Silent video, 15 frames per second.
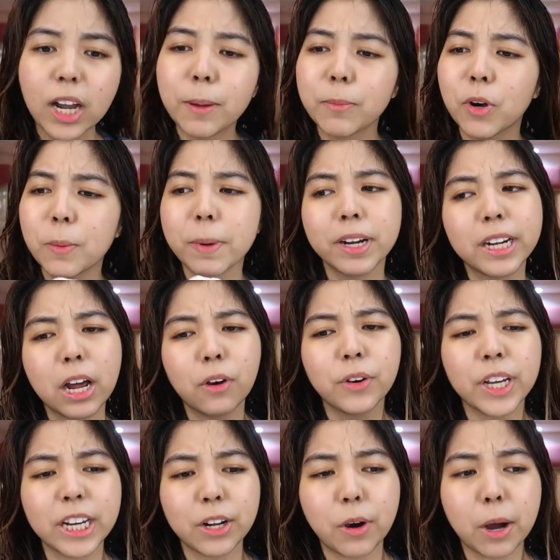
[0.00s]
Alam ko meron
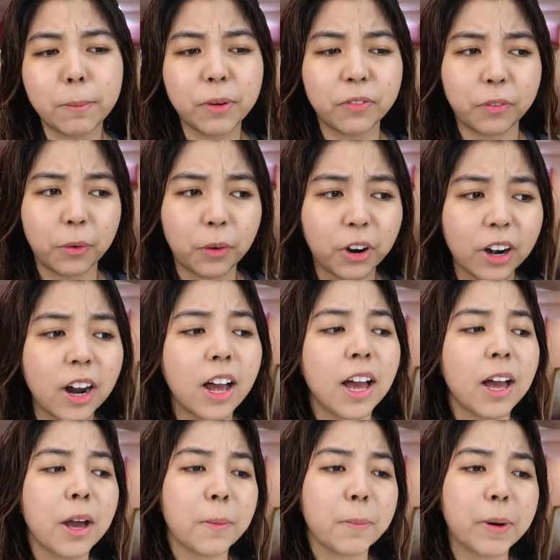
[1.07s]
akong ginawa before,
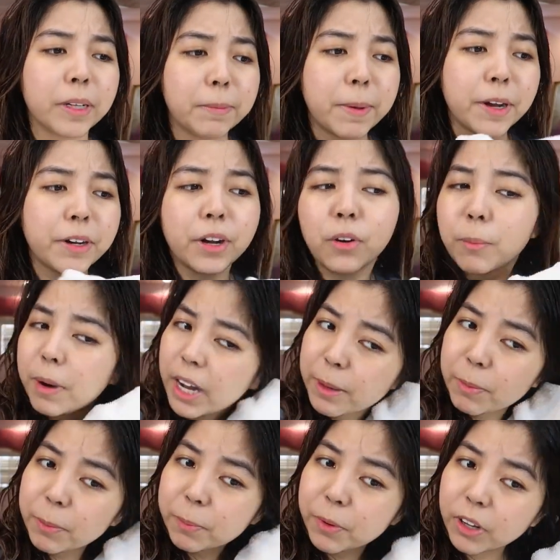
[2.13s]
but meron akong mga
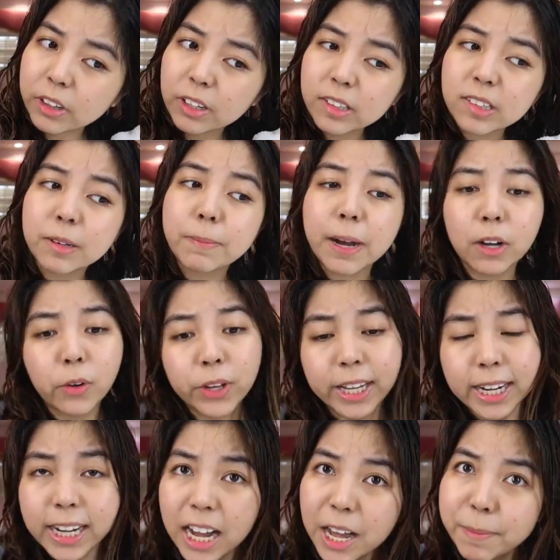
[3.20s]
ibang products na bagong
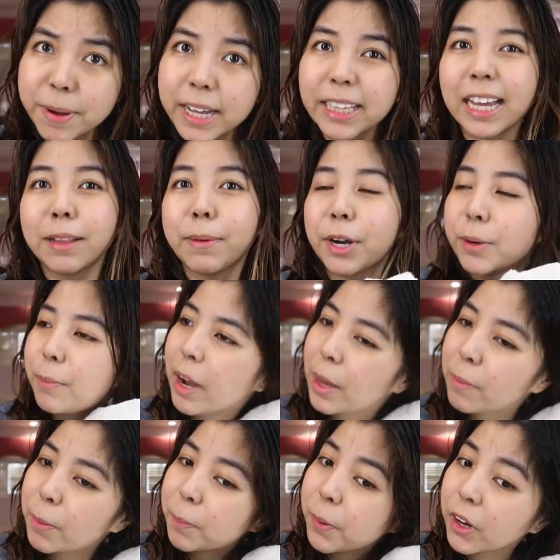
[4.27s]
ginagamit and meron mga
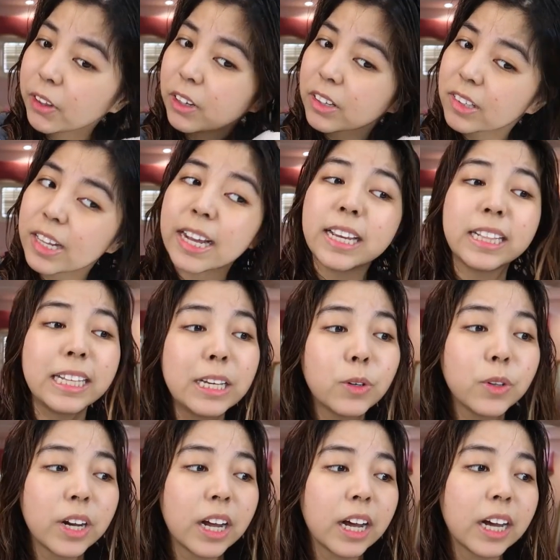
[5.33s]
ibang products na hindi
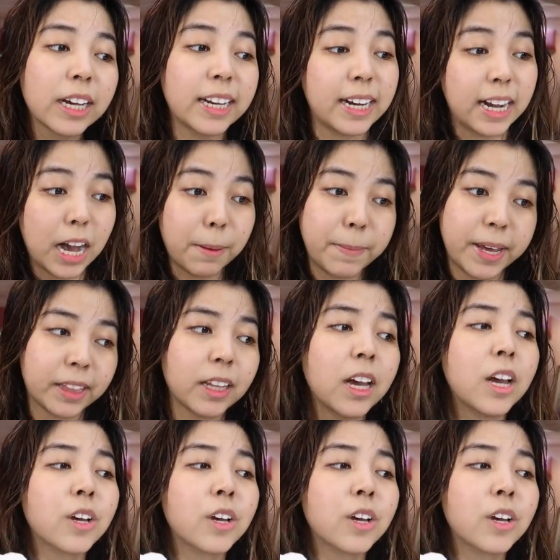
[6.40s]
ko na ginagamit.